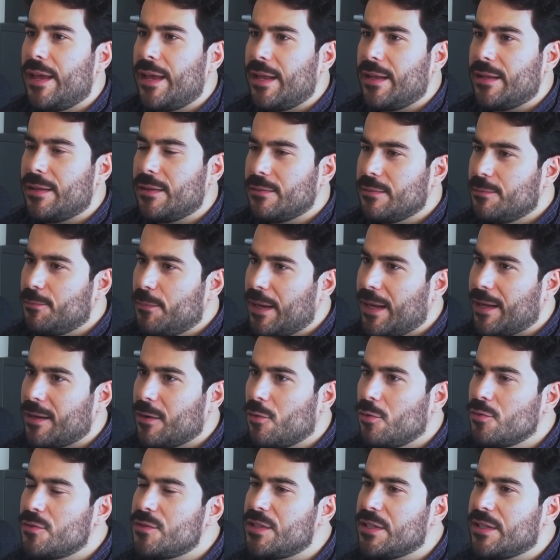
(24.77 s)
né, para
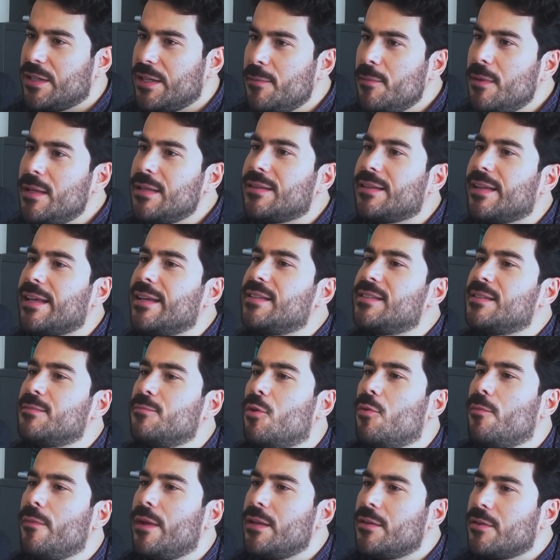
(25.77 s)
conseguir manter esse
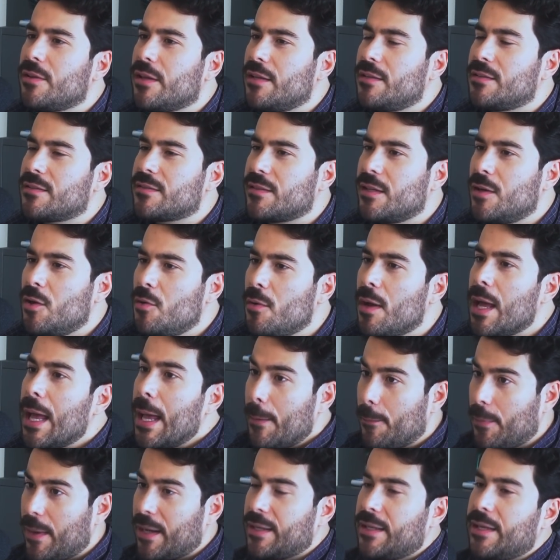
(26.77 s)
momento que eles estão,
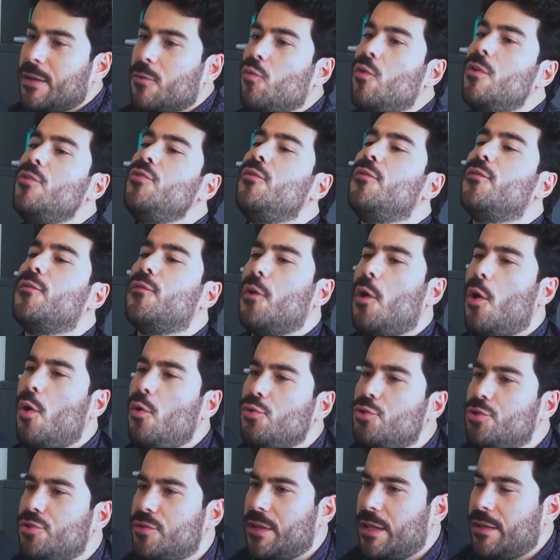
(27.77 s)
para que quando
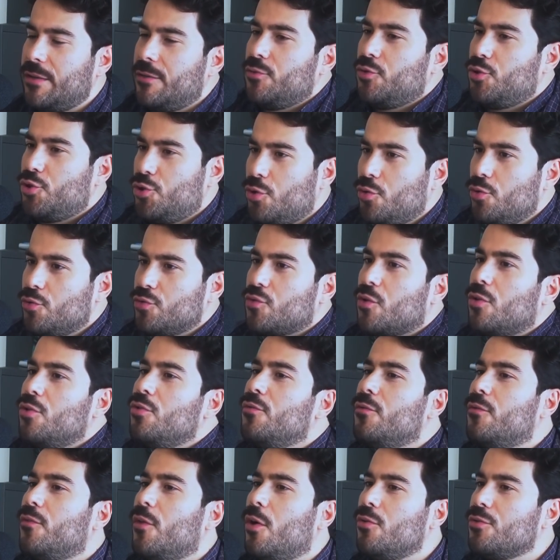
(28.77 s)
voltem os shows,
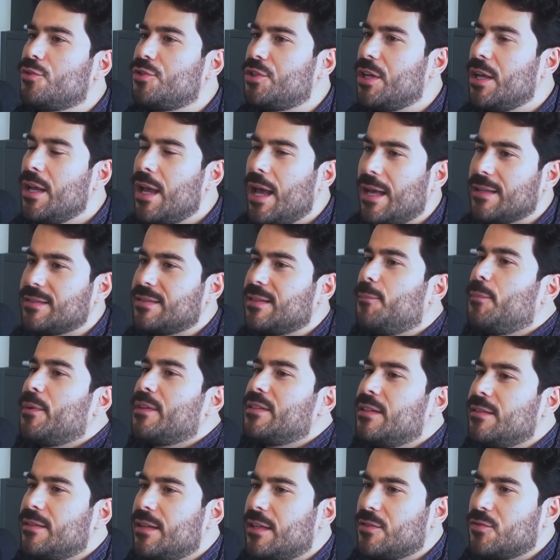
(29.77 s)
quando volte as
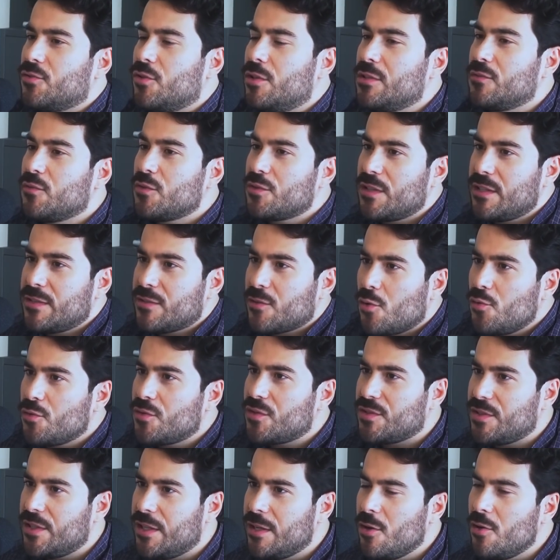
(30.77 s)
apresentações, vocês
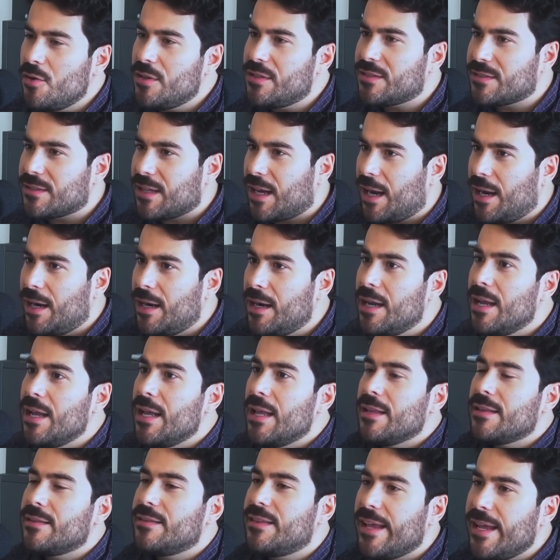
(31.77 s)
consigam
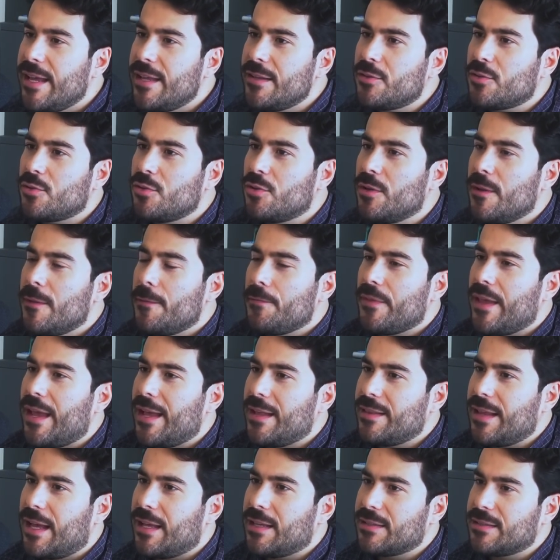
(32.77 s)
estar dentro
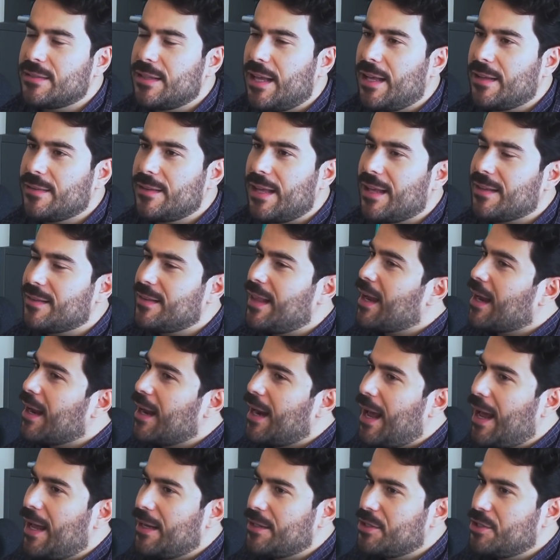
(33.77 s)
né, da, da, da
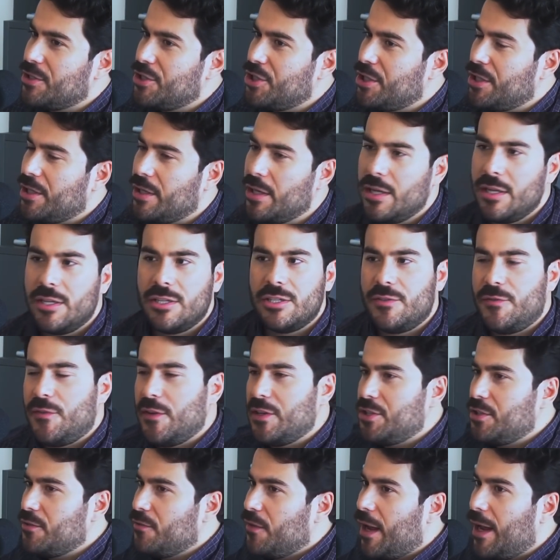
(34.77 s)
grade de, de
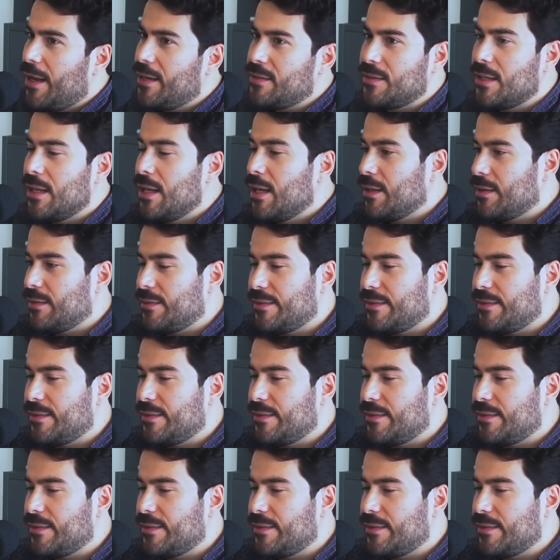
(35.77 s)
festivais